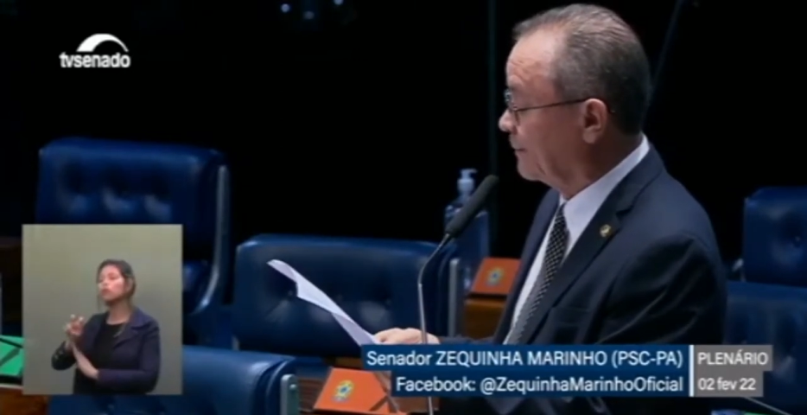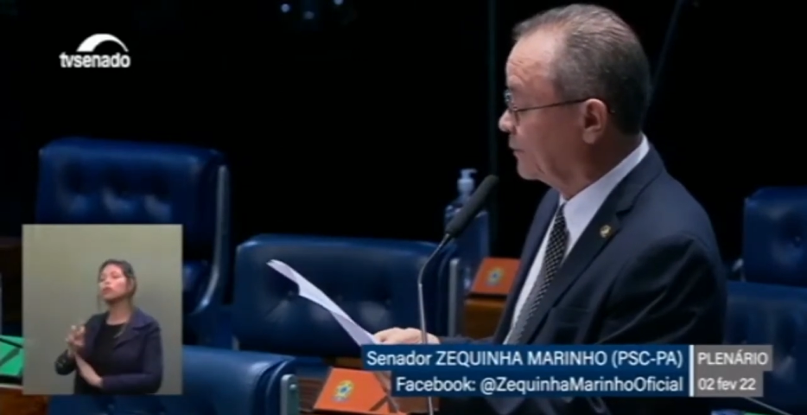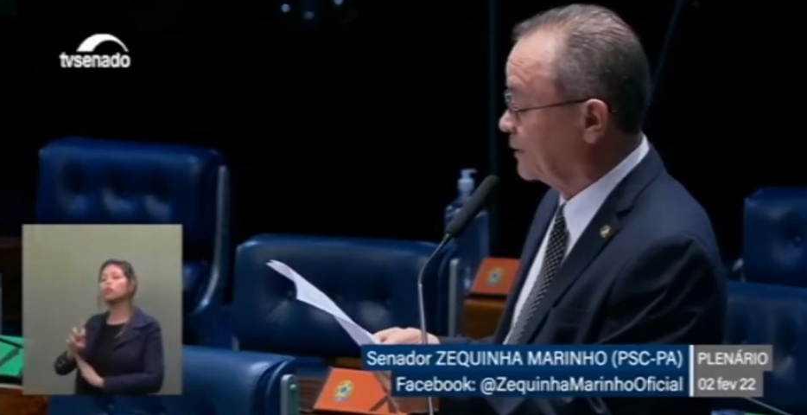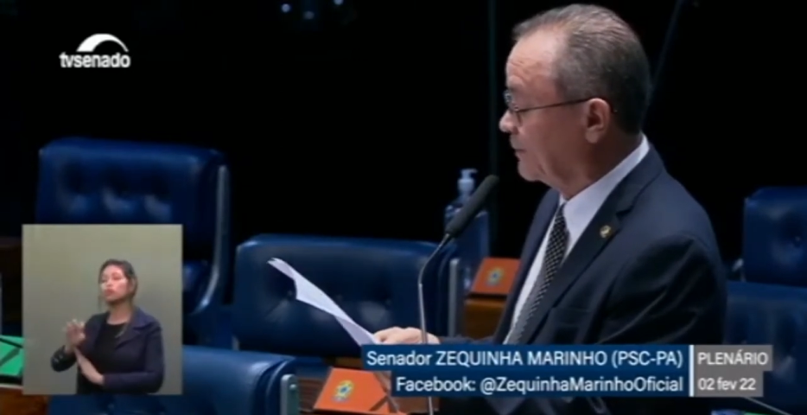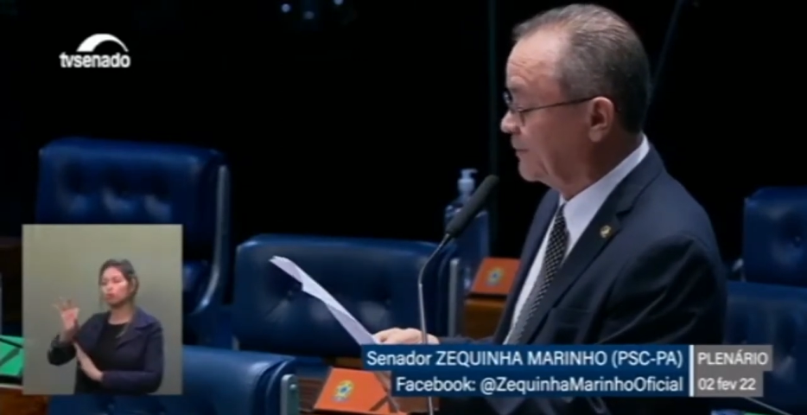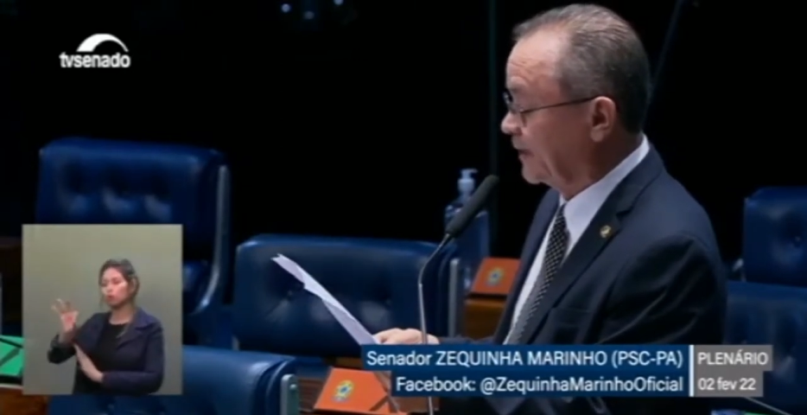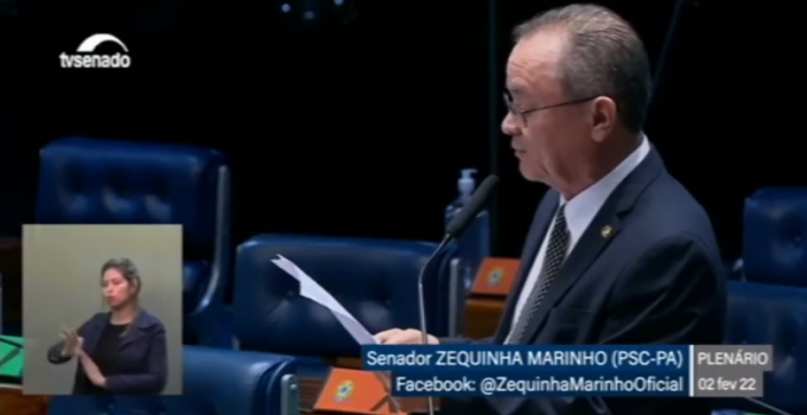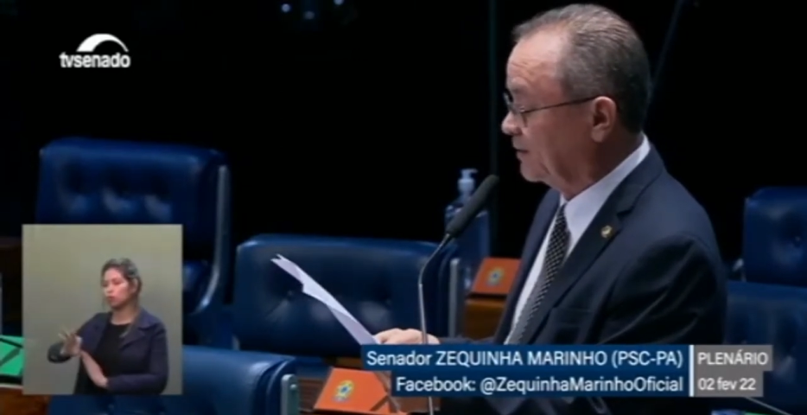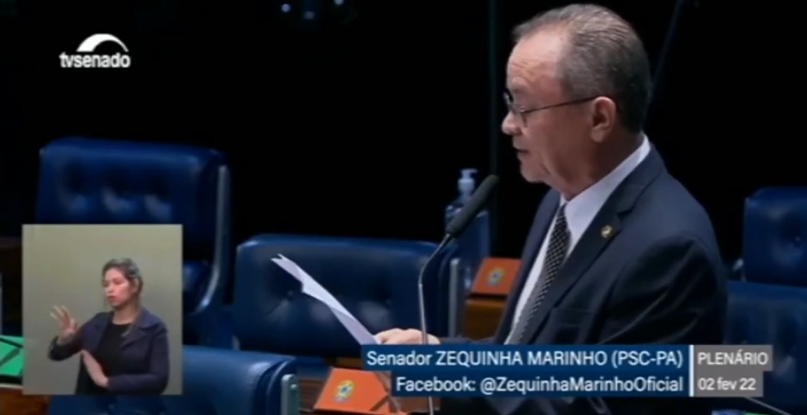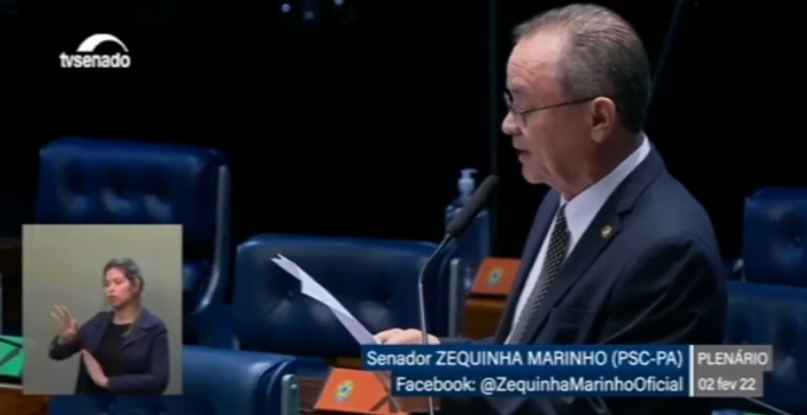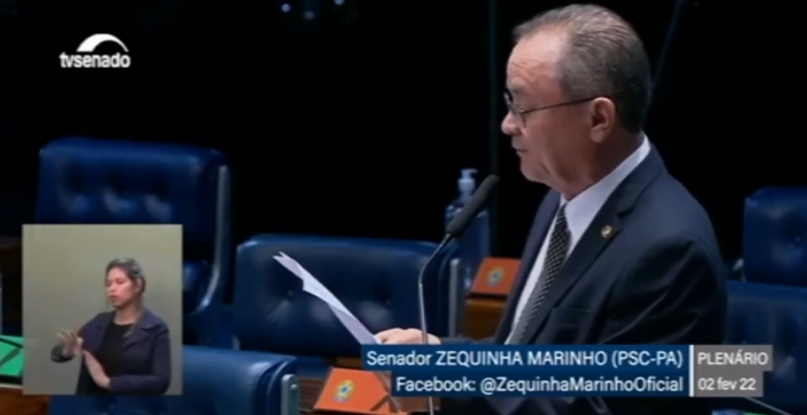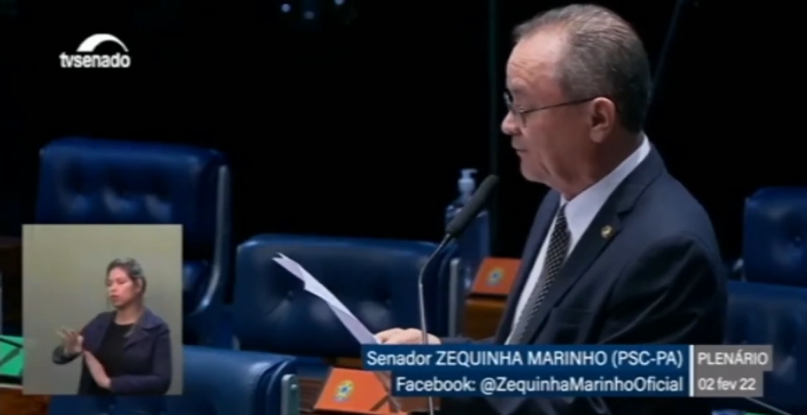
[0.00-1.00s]
do deputado
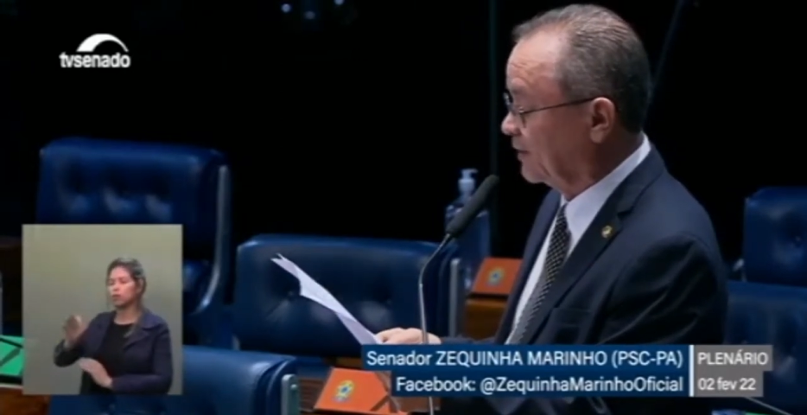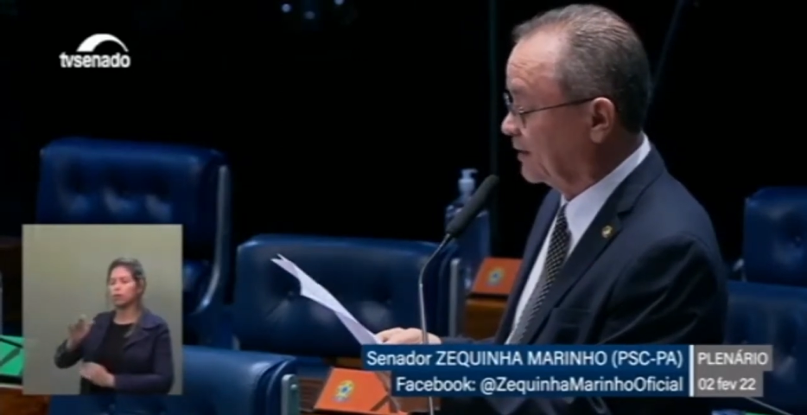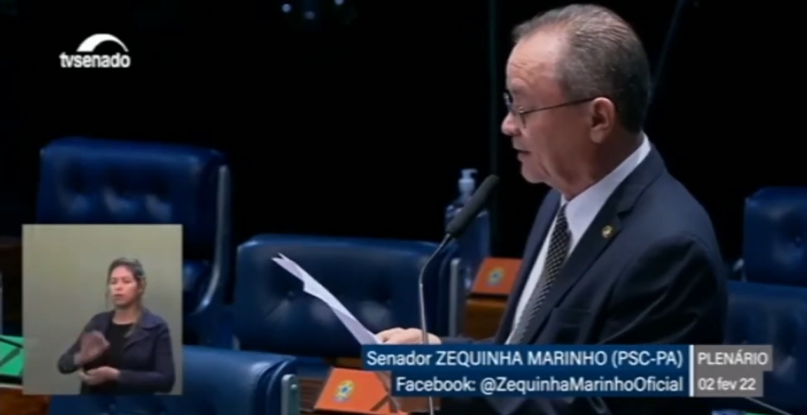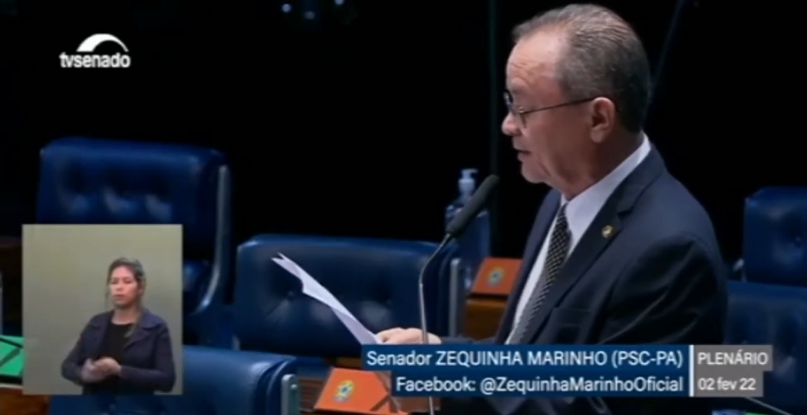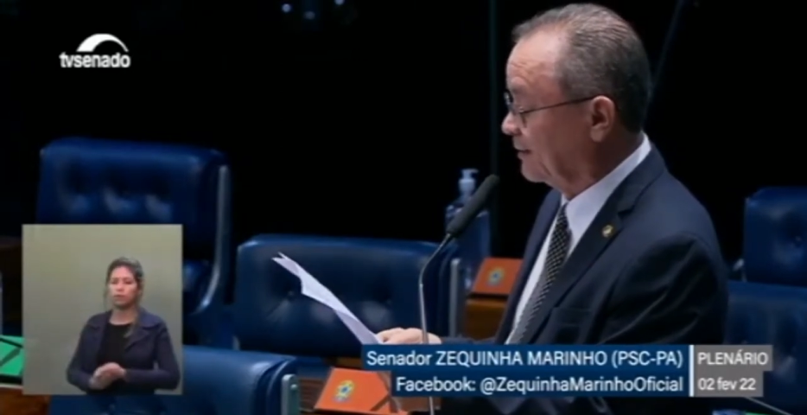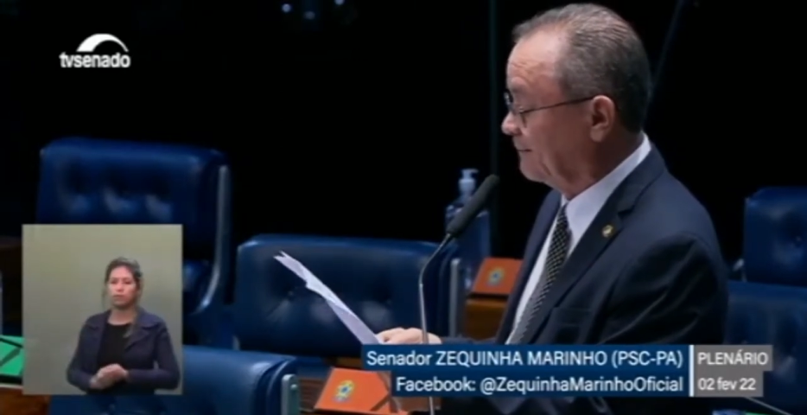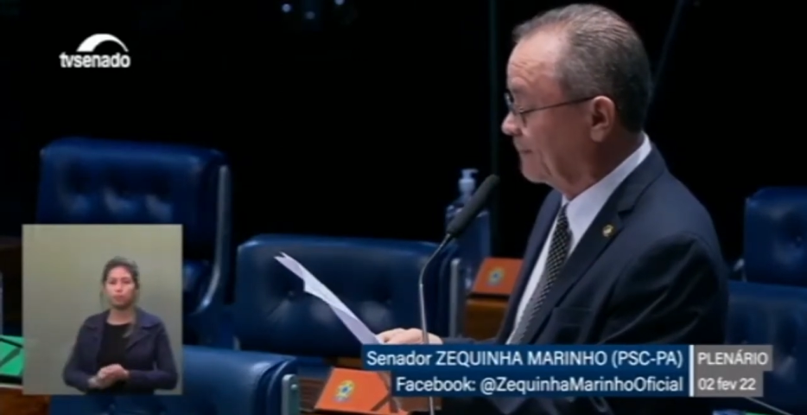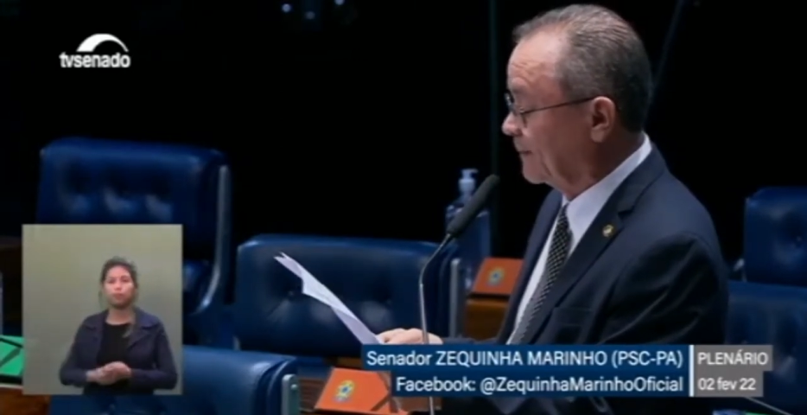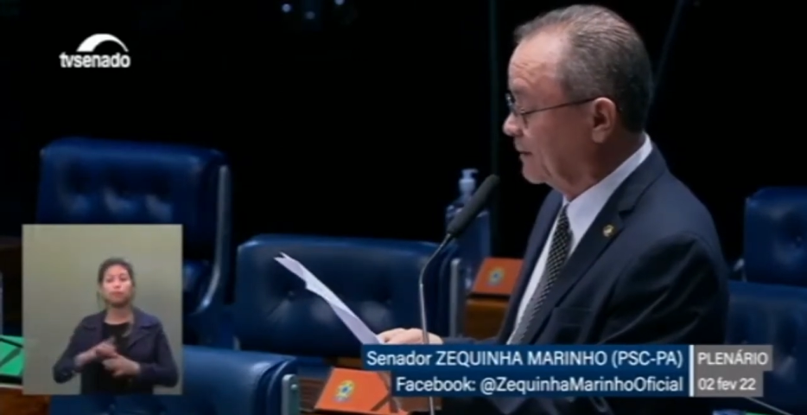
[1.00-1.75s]
André Ferreira,